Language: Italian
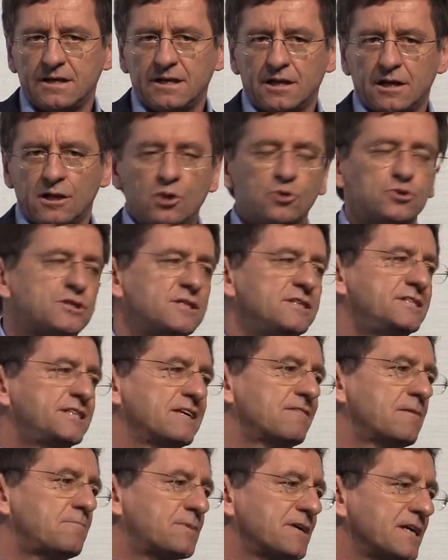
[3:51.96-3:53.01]
Lo si
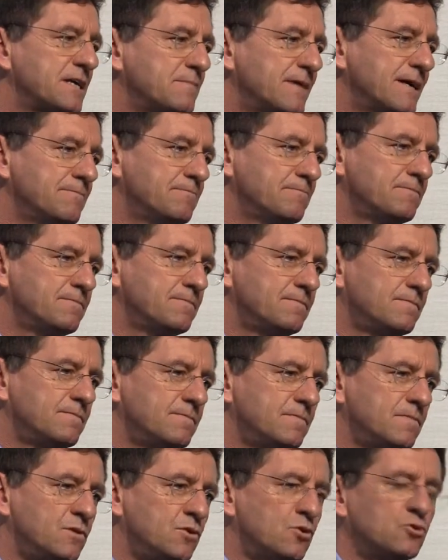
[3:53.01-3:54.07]
diceva prima,
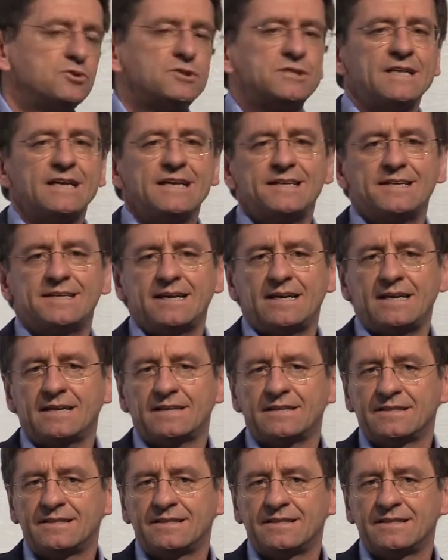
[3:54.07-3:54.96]
non si esce